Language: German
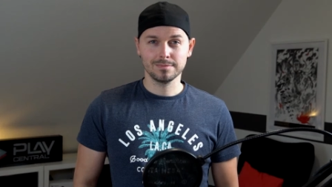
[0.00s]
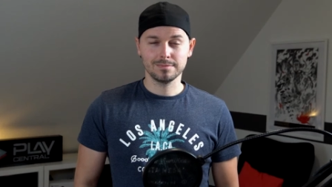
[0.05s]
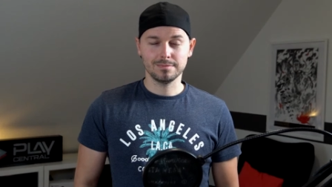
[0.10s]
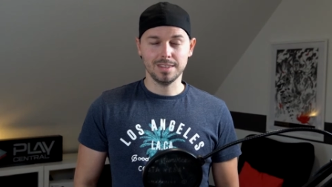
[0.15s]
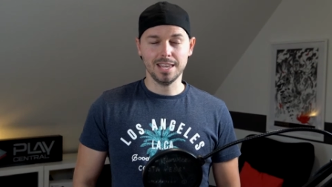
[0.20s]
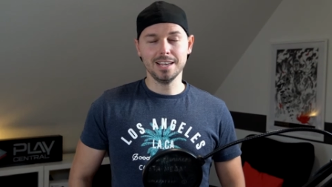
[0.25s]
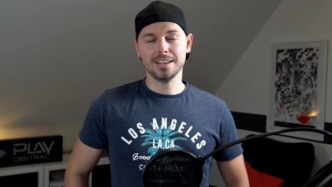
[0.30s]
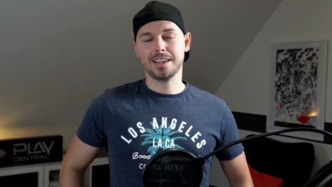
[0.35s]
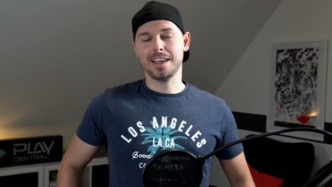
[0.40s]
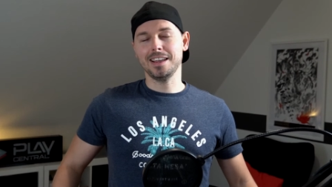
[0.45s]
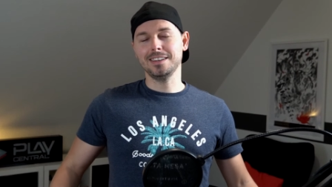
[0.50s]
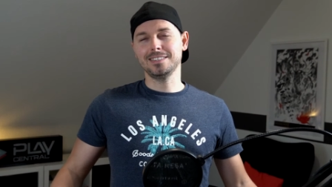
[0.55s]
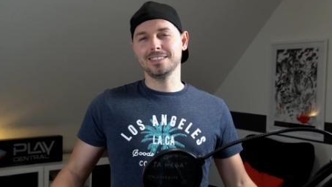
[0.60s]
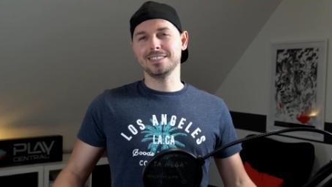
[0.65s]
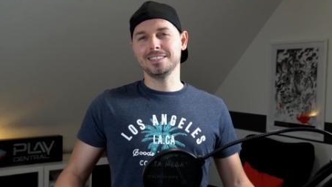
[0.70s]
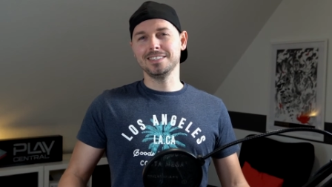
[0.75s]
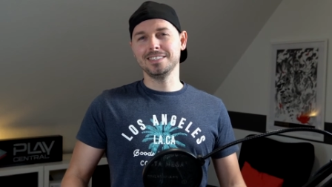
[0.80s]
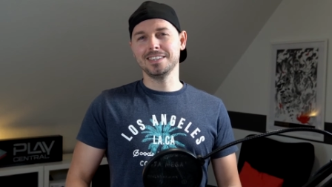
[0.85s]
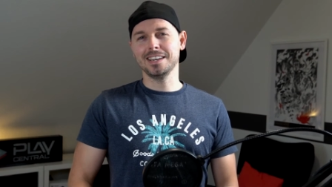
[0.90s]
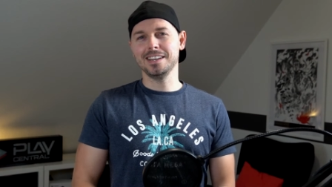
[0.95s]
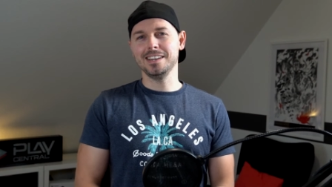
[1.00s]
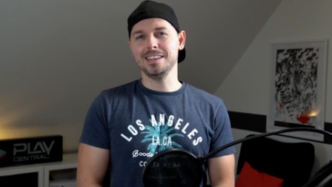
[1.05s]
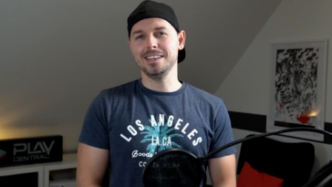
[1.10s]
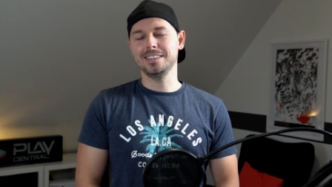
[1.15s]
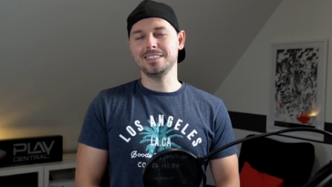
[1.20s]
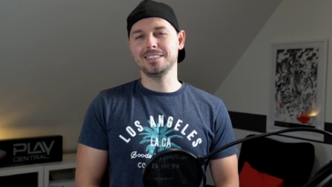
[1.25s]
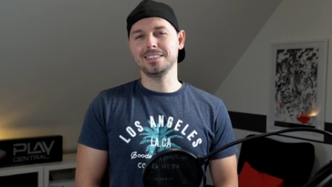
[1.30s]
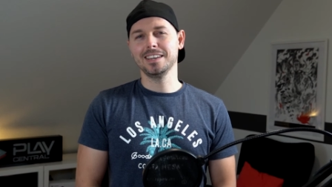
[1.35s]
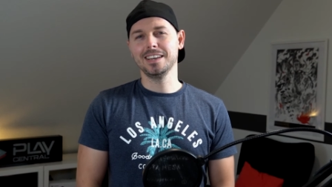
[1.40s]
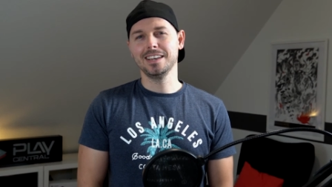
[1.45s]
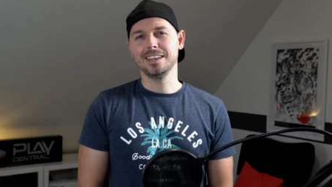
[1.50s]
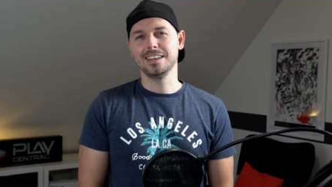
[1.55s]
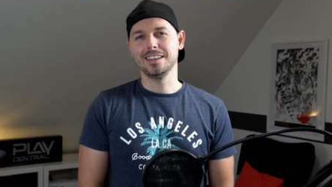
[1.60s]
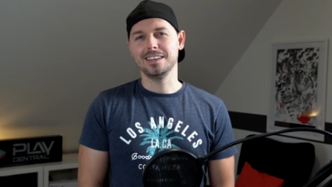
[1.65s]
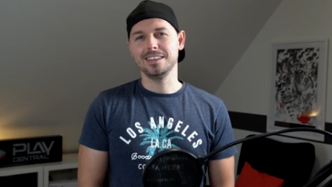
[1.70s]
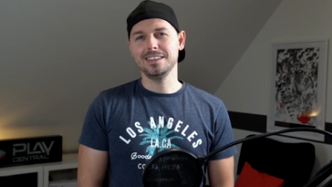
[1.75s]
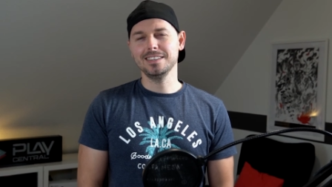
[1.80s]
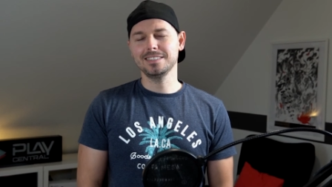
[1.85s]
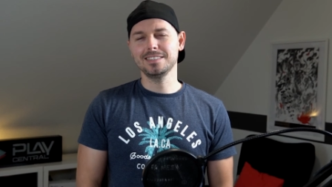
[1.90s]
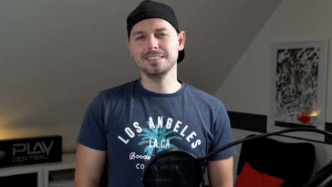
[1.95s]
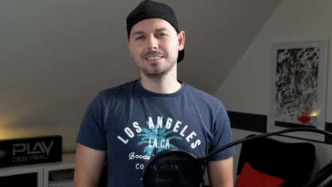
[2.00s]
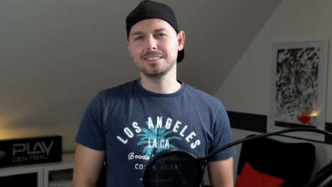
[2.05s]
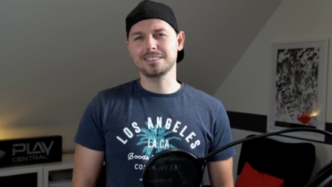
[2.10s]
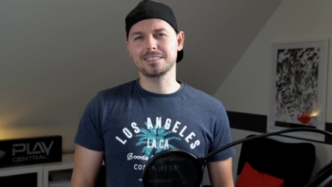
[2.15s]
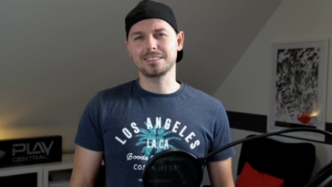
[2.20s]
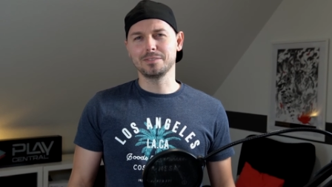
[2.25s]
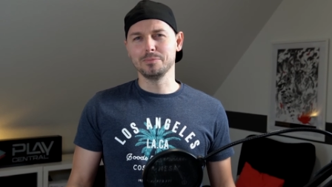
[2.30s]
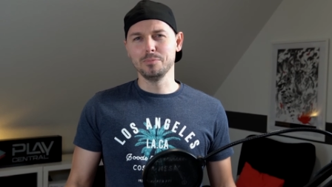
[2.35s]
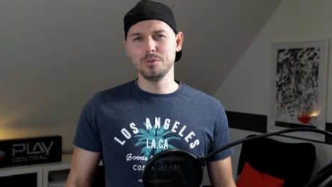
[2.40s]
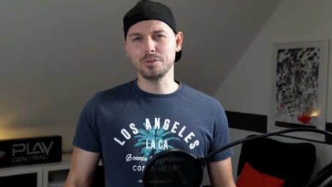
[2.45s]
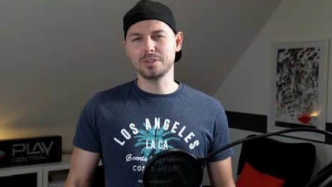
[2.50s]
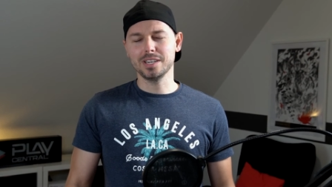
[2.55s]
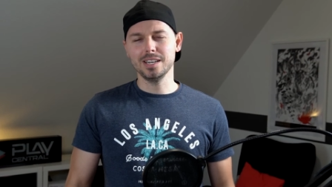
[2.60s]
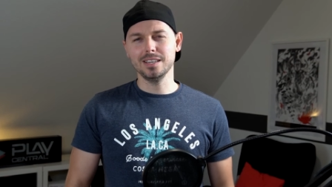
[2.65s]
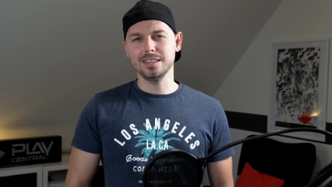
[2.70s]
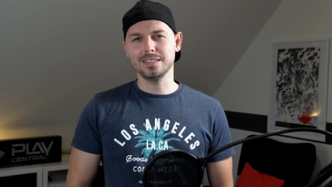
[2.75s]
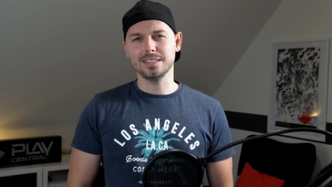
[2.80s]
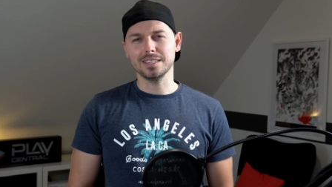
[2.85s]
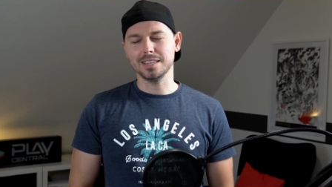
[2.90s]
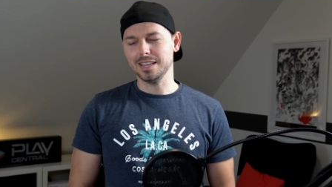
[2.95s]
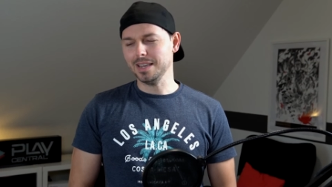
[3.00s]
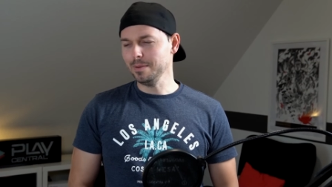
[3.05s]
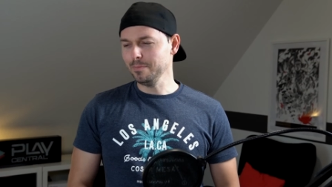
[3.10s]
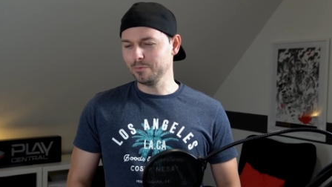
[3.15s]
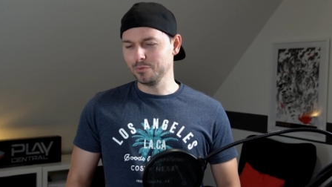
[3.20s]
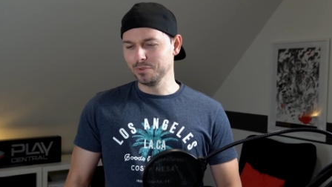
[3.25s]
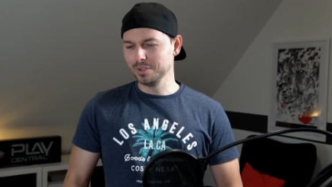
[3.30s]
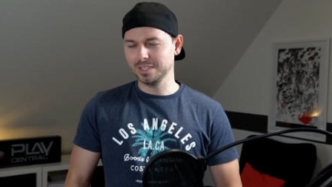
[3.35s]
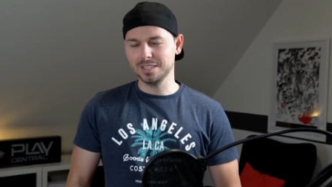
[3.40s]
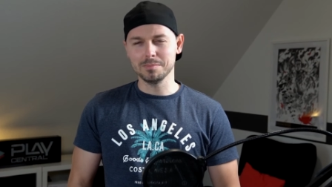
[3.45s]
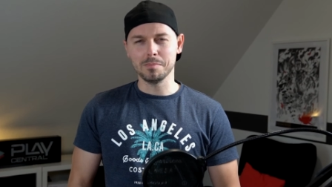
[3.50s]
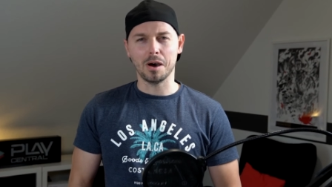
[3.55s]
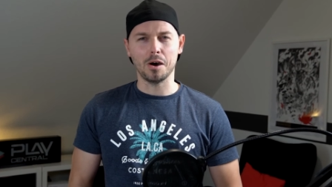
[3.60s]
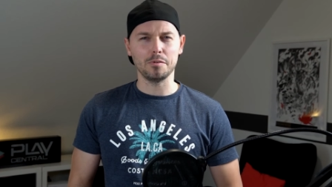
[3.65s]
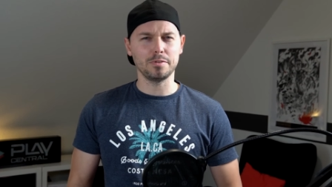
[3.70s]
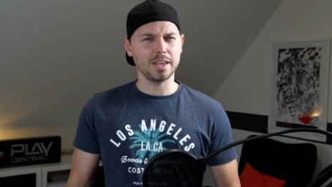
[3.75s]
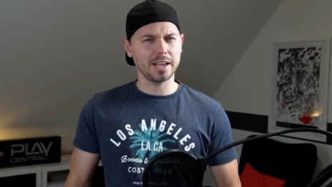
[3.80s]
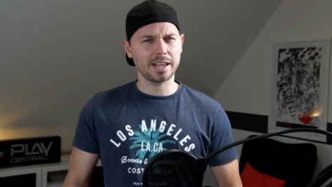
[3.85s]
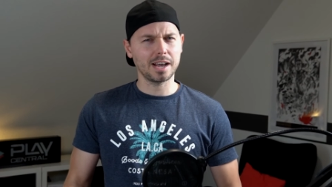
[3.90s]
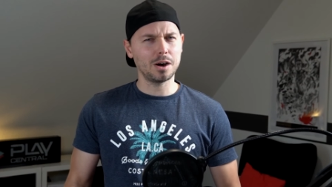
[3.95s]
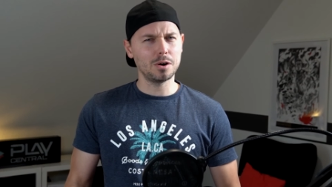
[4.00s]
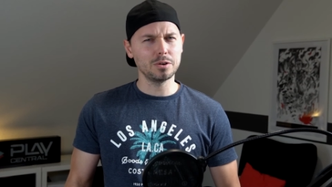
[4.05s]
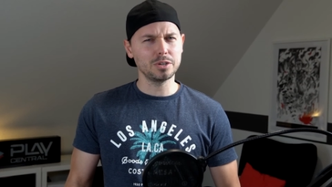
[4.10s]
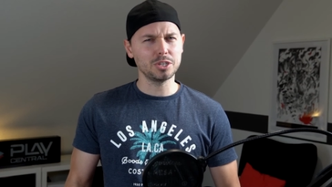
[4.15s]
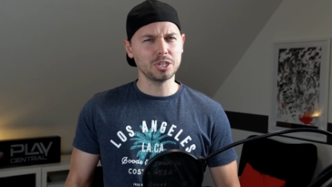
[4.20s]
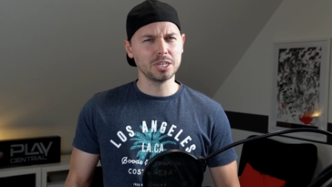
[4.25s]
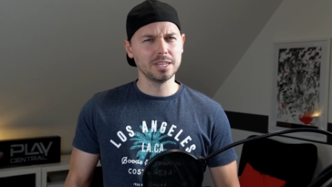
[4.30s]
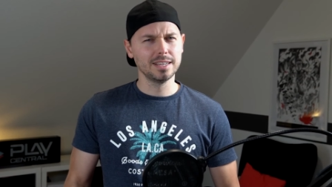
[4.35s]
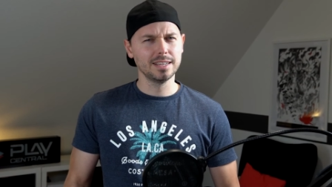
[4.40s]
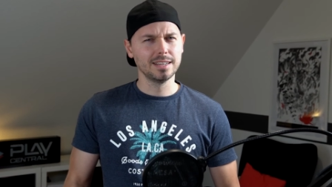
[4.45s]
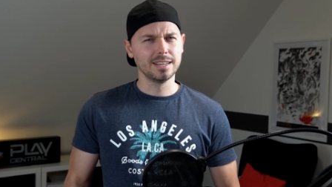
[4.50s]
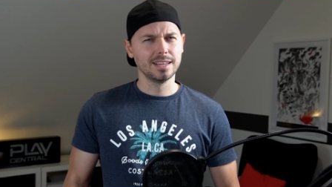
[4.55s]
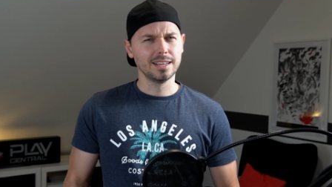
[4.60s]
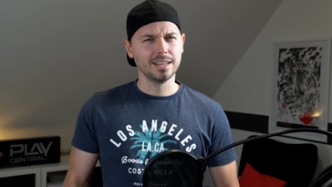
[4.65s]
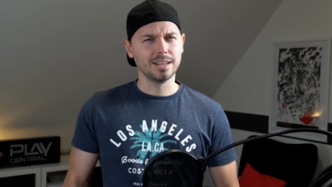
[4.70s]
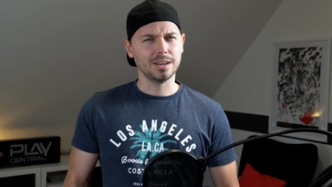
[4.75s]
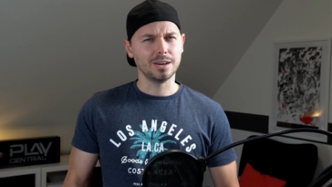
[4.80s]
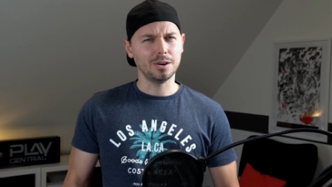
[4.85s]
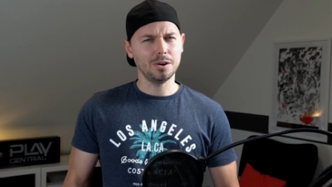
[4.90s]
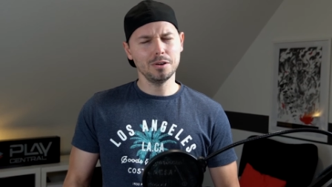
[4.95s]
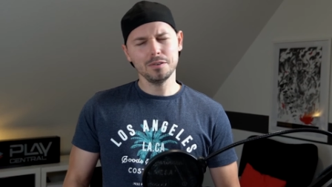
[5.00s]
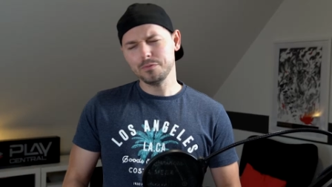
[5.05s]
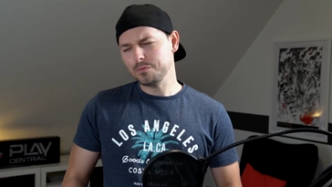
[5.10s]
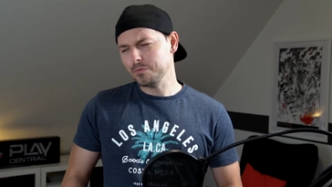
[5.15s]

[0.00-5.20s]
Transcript: Ihr kennt das sicherlich. Ihr sitzt gemütlich im Wohnzimmer auf der Couch und